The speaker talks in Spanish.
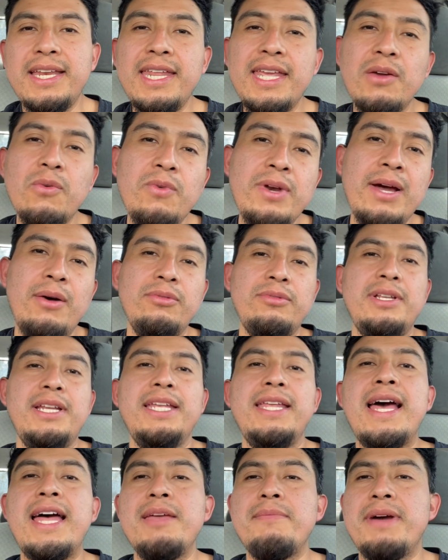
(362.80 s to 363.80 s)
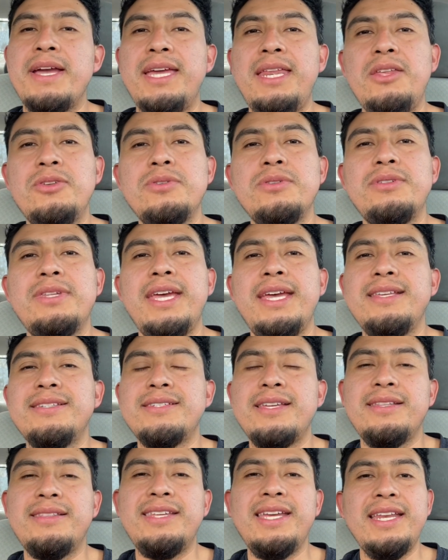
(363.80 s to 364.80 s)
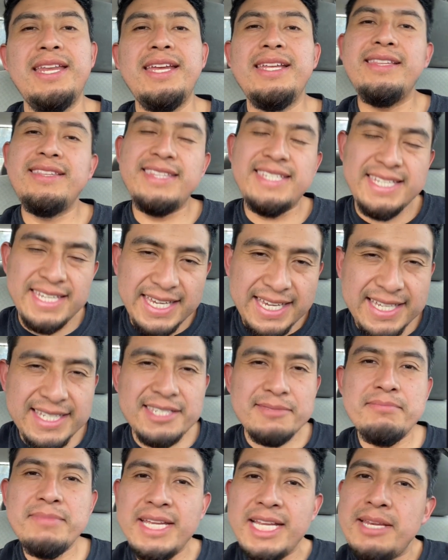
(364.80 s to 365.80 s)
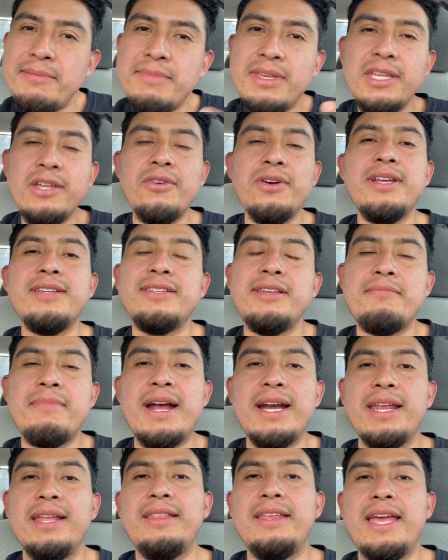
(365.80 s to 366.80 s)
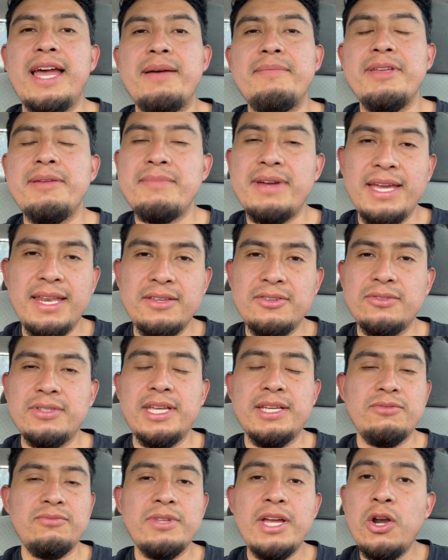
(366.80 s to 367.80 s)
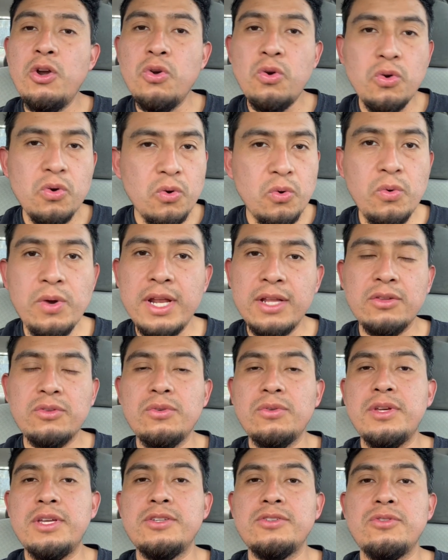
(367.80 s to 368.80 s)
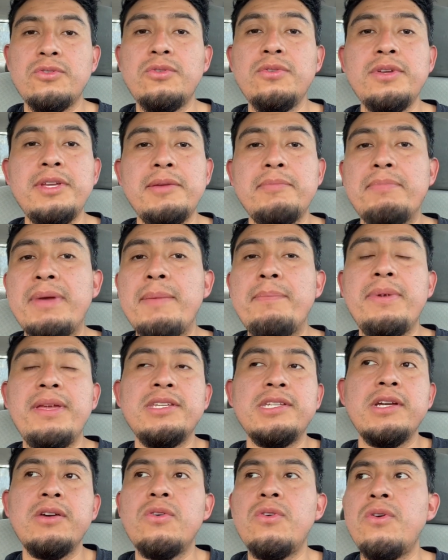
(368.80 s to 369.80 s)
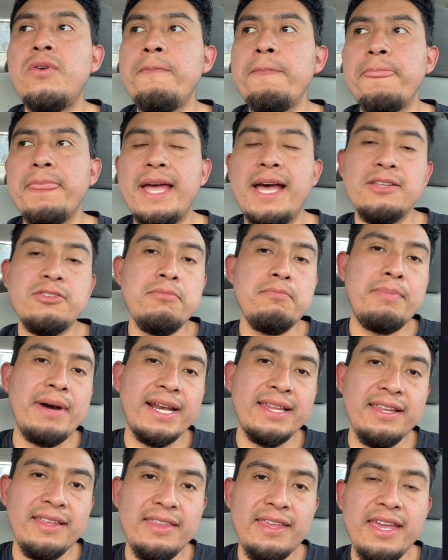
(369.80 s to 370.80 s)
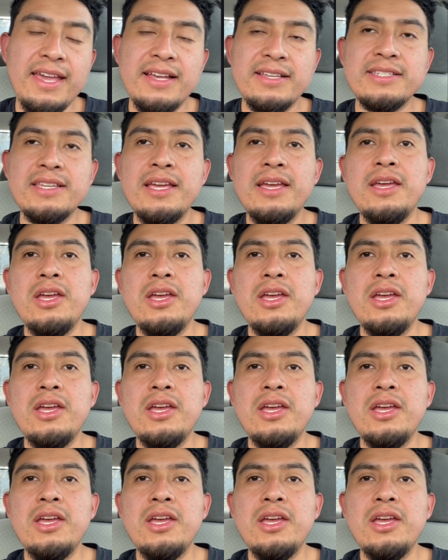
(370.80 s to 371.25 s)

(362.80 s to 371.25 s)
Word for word: ninguna utilidad, imagínense ustedes, tiene 10 mil millones de market cap, imagínense ustedes, una locura todo esto y Pepe llegó hace un par de días